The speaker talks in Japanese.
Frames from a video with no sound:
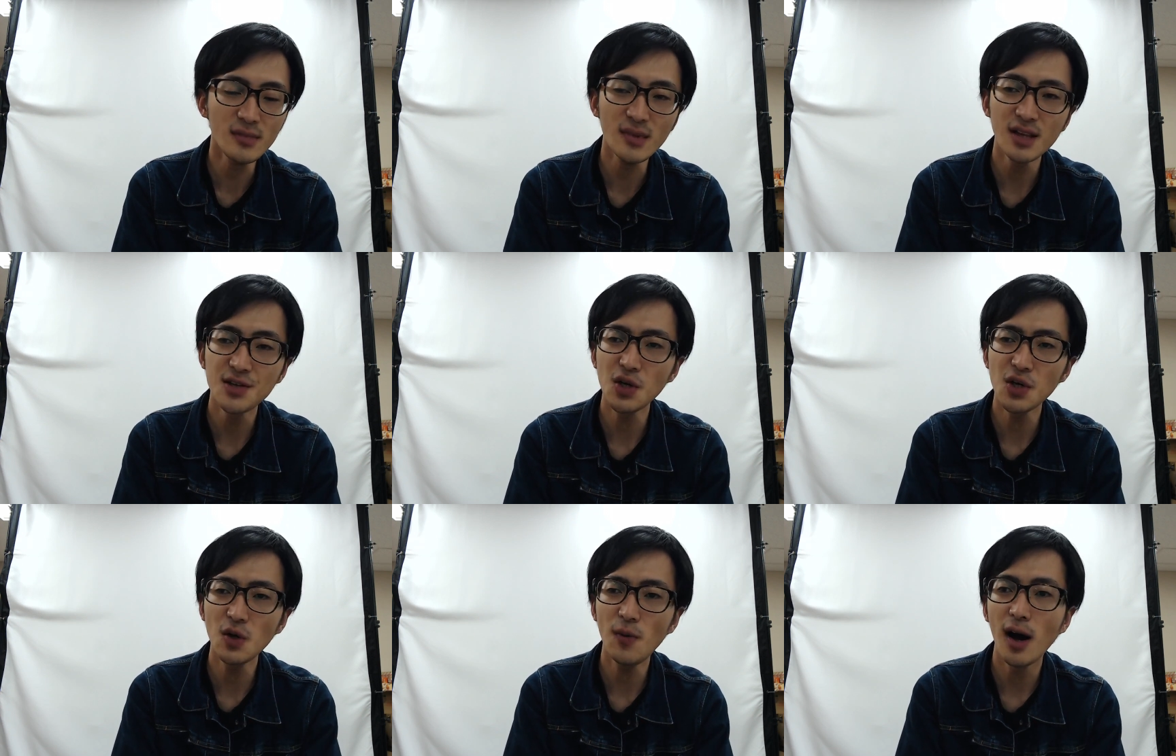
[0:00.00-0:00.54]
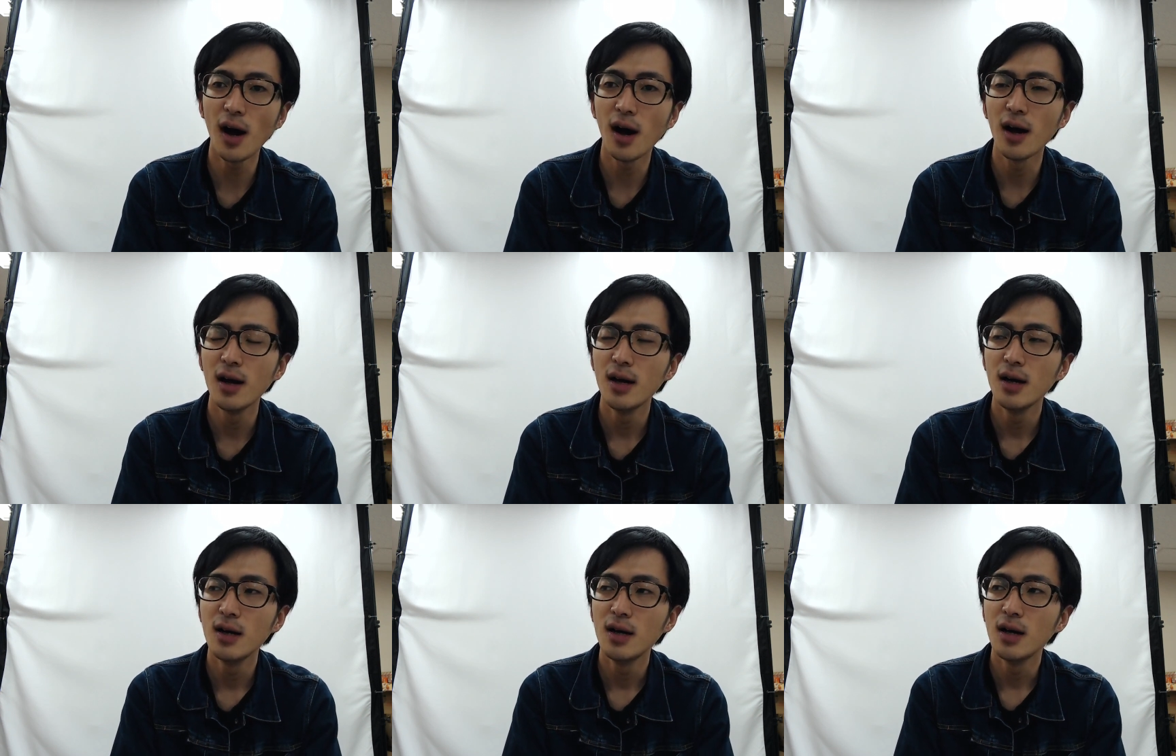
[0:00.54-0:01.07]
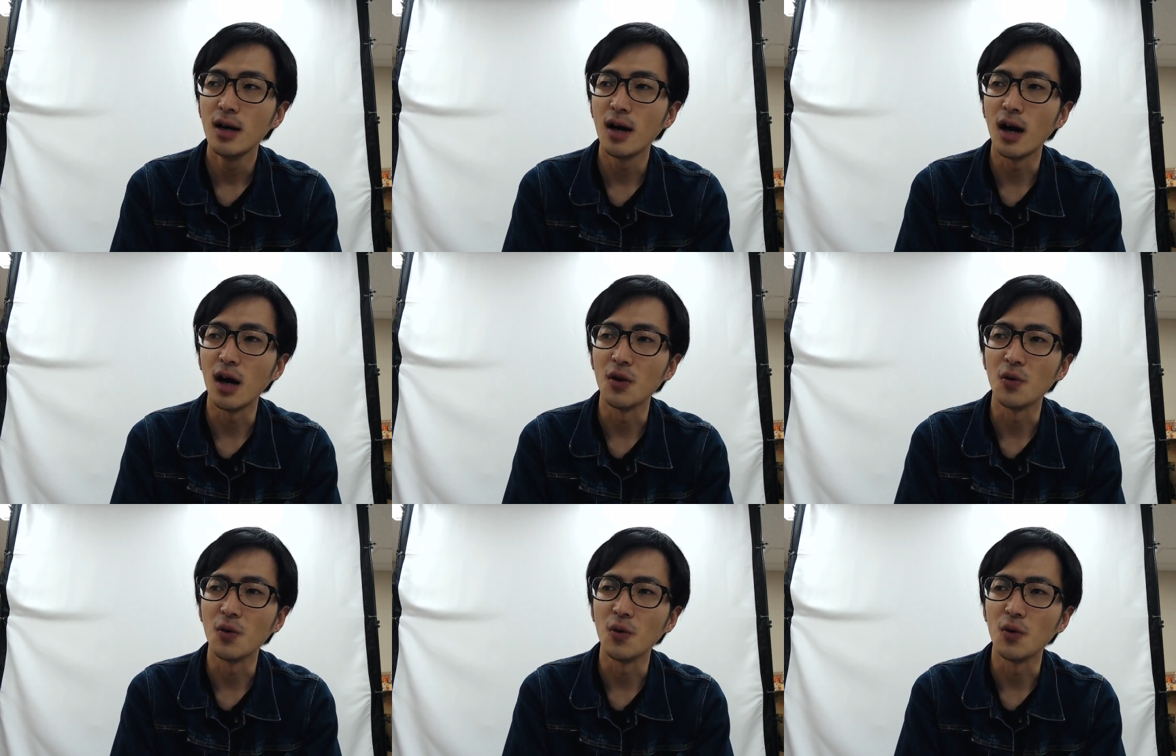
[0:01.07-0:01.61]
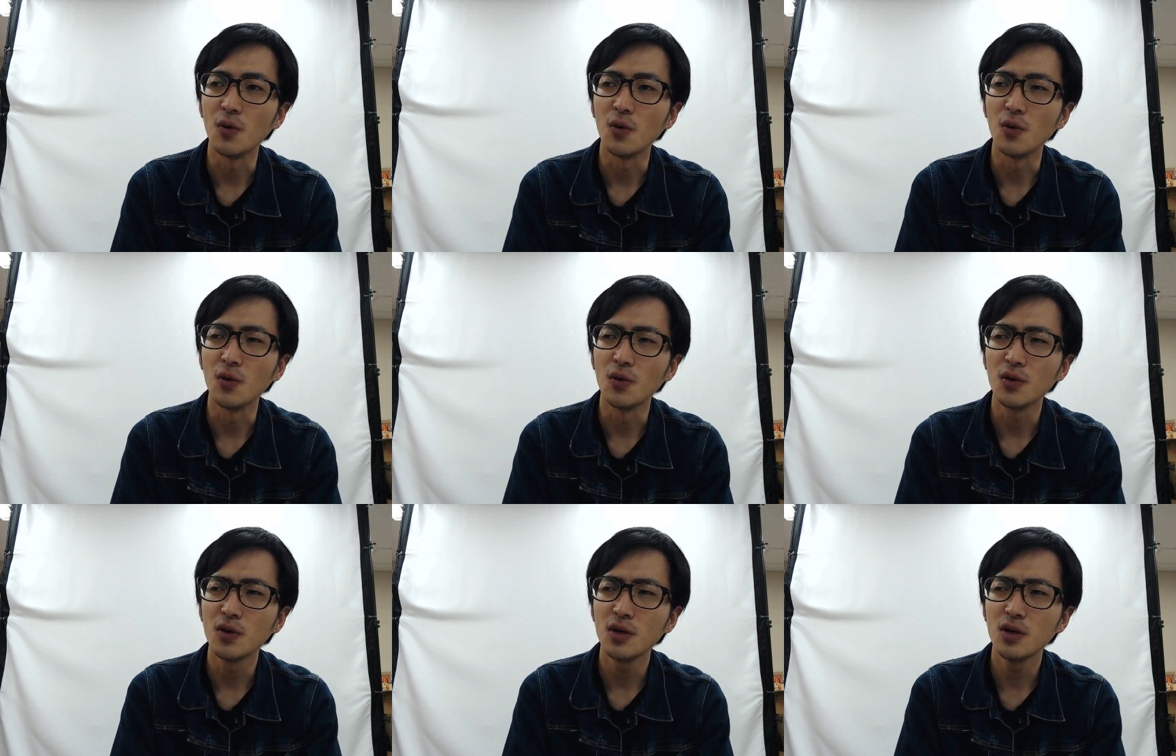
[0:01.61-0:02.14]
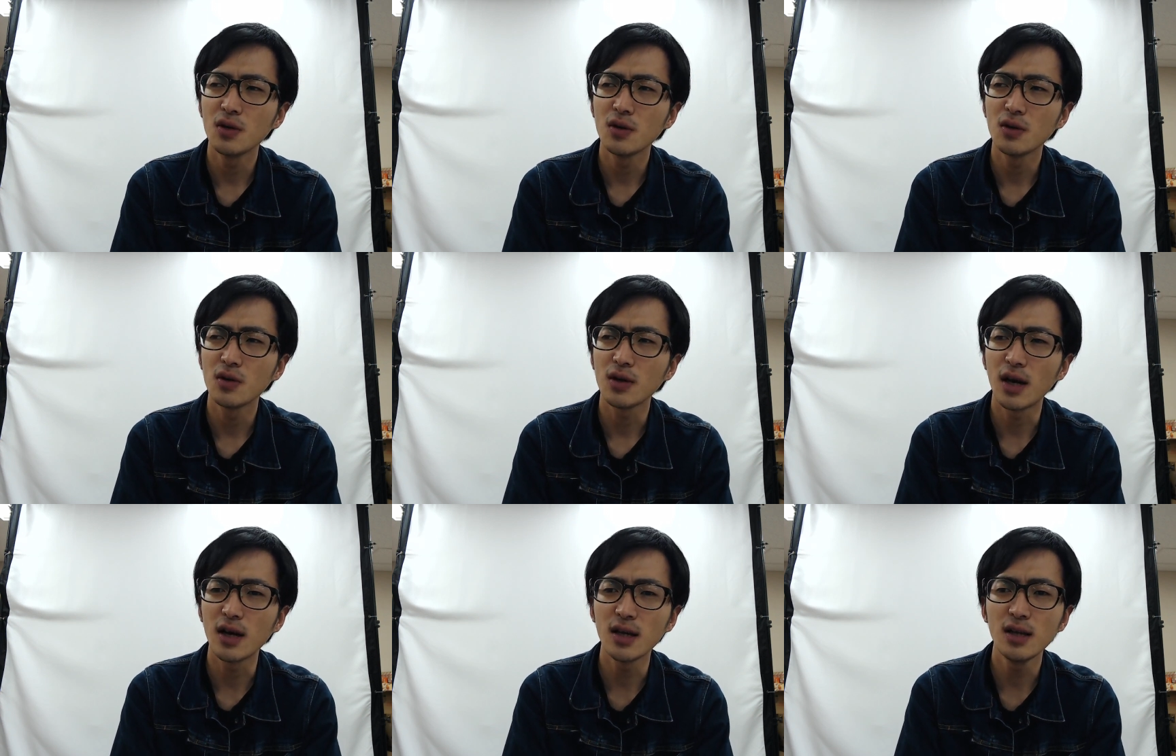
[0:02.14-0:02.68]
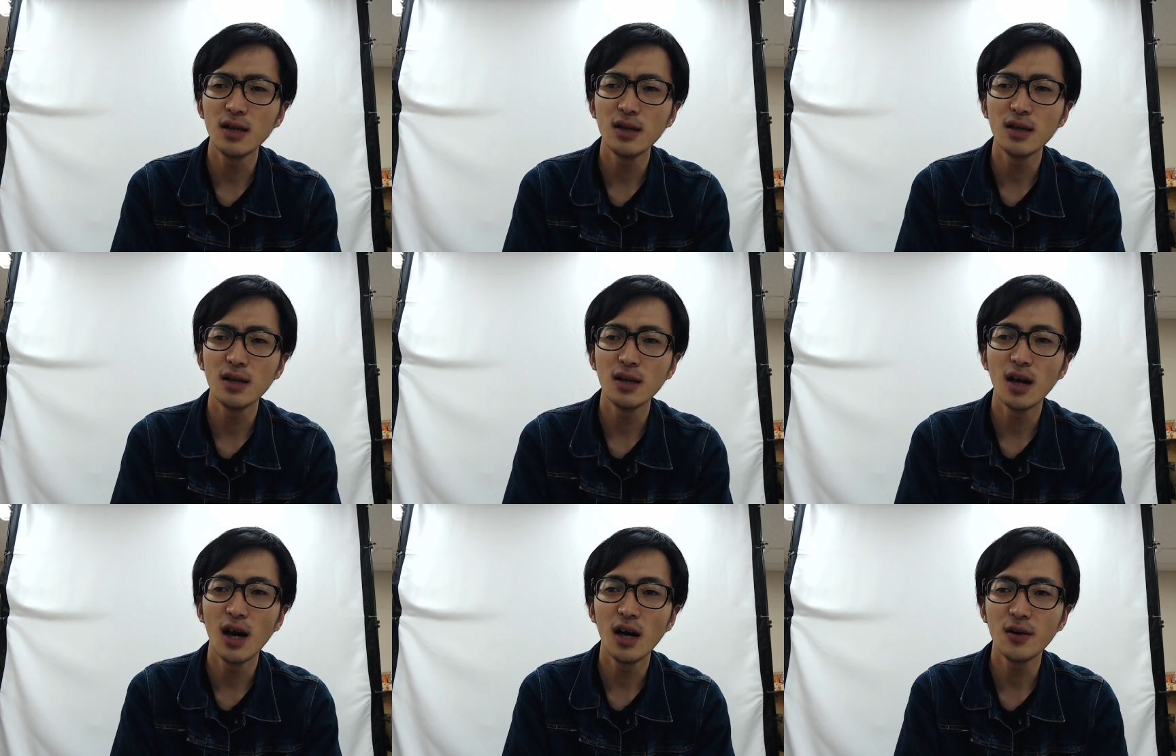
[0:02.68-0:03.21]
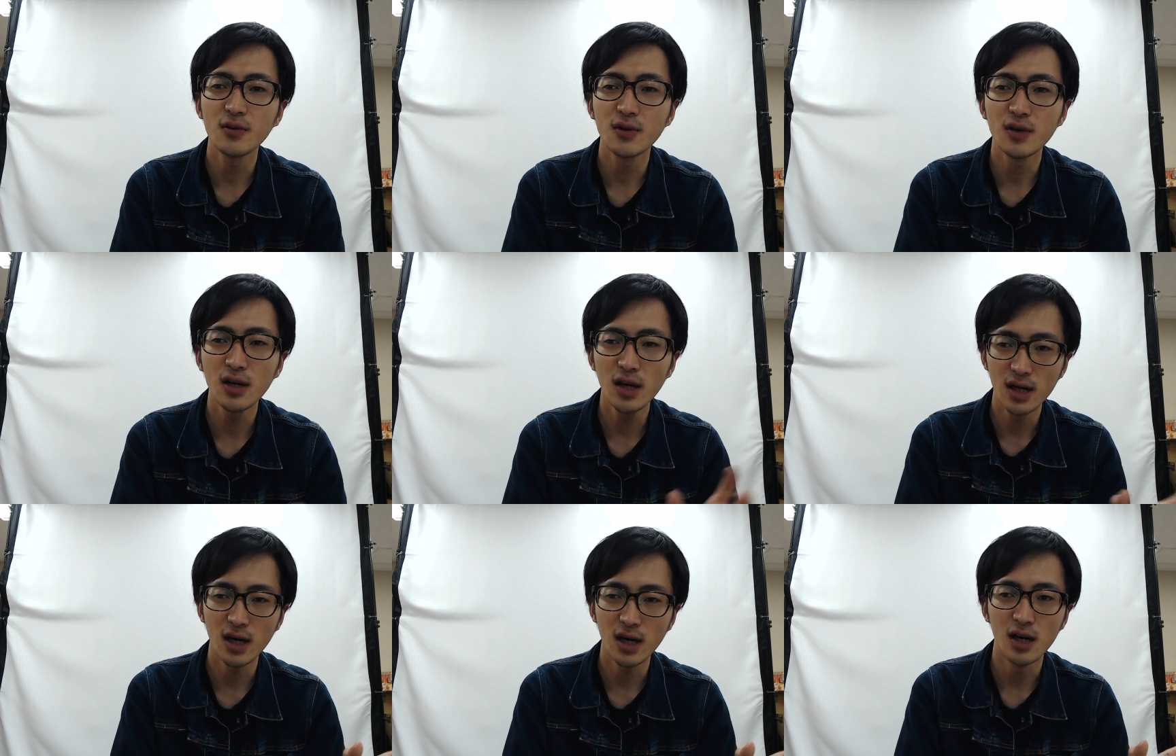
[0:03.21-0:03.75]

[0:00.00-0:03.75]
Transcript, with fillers: それはあの課金があるから、